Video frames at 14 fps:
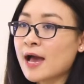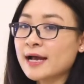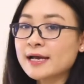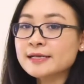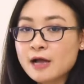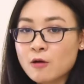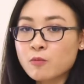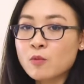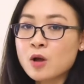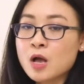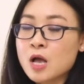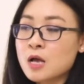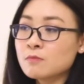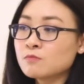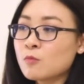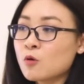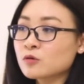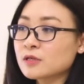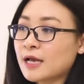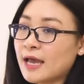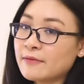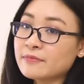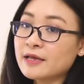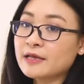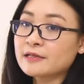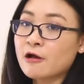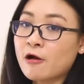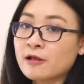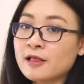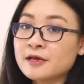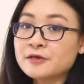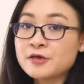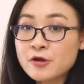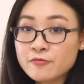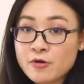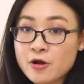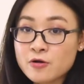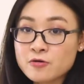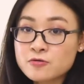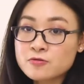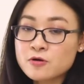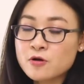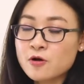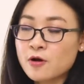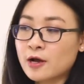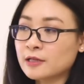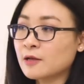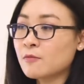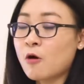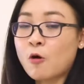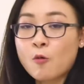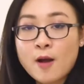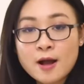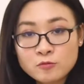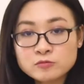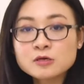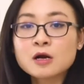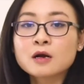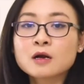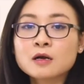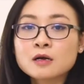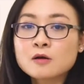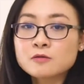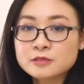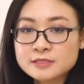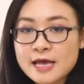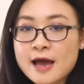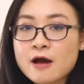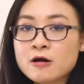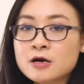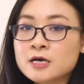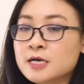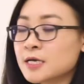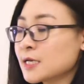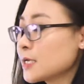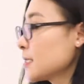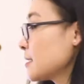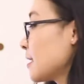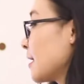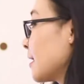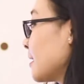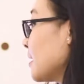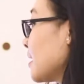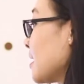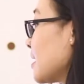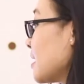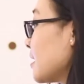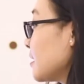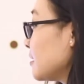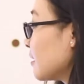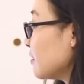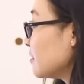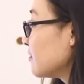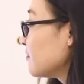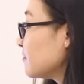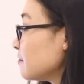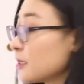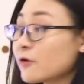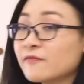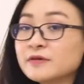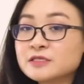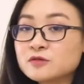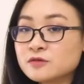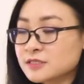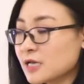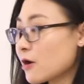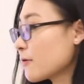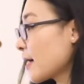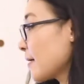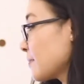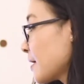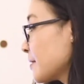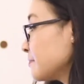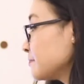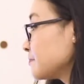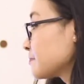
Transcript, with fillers: hai cách đọc một là các em thể nói là zero hoặc là bỏ qua cũng được không có sao đấy nha, như mình có ví dụ như sau các em nhé